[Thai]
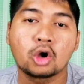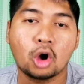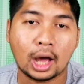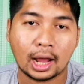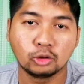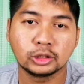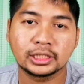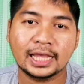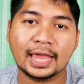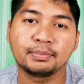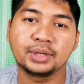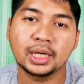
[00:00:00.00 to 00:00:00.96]
เกาะอารู
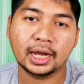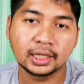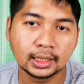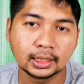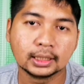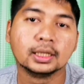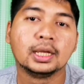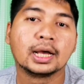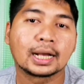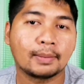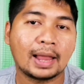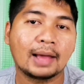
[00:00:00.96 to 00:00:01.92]
เซียนเพื่อดึง
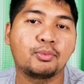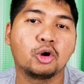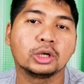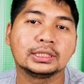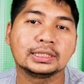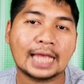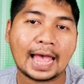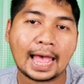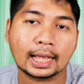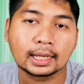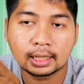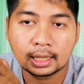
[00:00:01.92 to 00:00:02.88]
กำลังพล
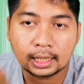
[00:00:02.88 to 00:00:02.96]
จาก